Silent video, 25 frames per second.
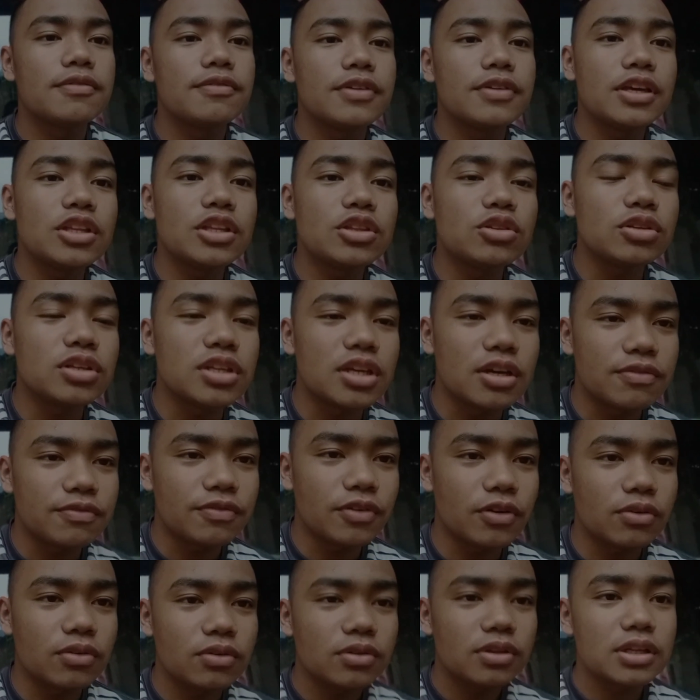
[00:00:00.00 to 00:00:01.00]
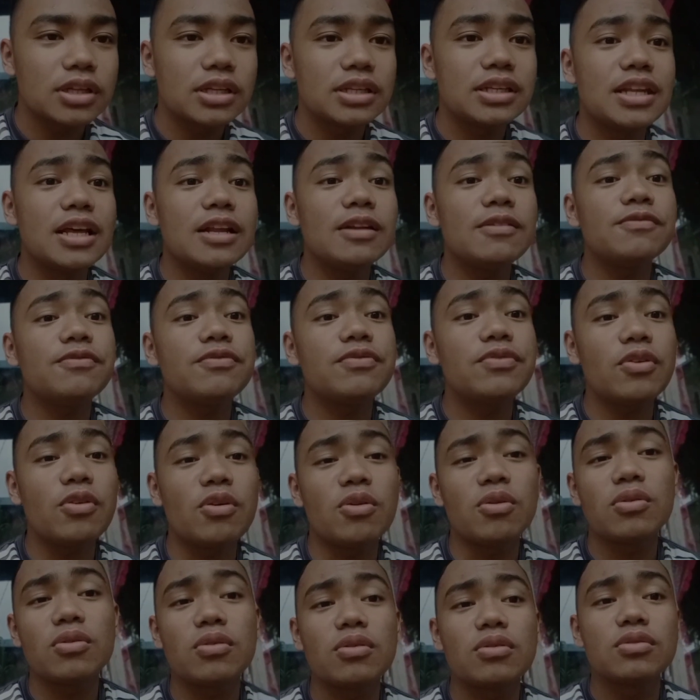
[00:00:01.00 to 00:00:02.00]
Itu dia vlog. Dan
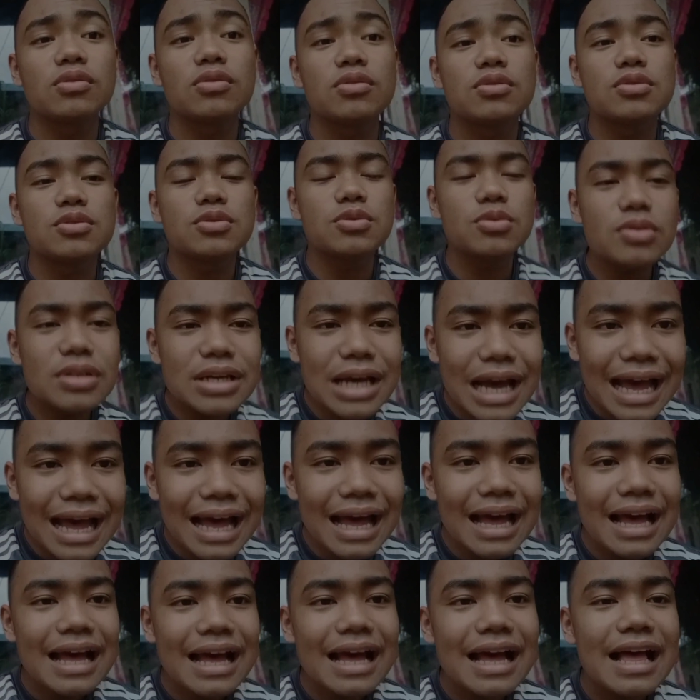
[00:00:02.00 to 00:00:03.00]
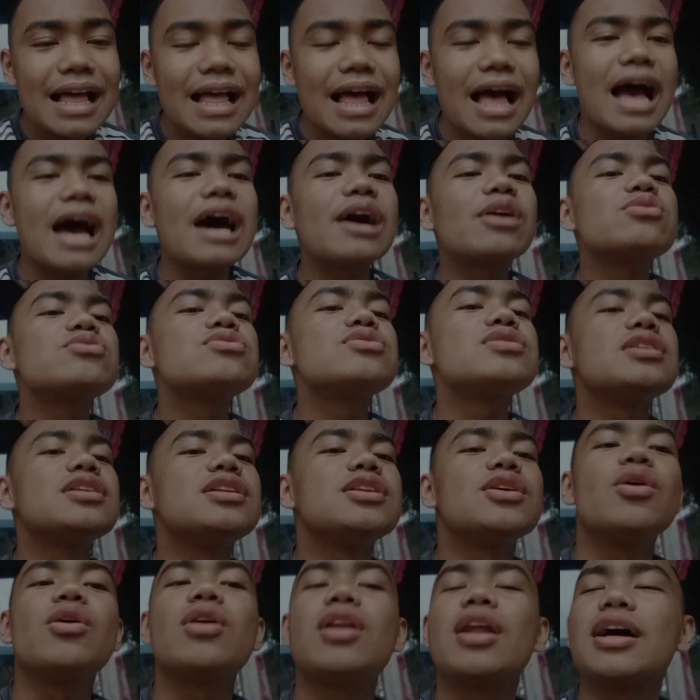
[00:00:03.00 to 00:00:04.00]
vlog juga harusnya
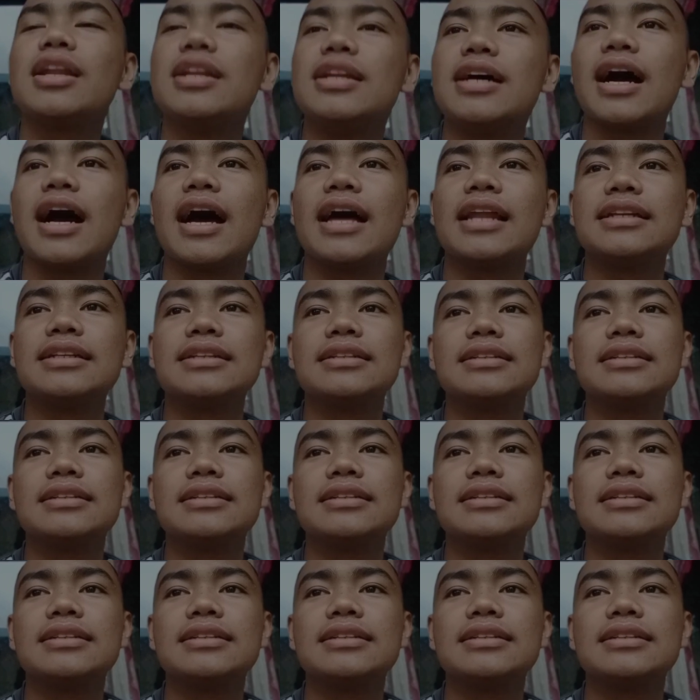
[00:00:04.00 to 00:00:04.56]
diolah dengan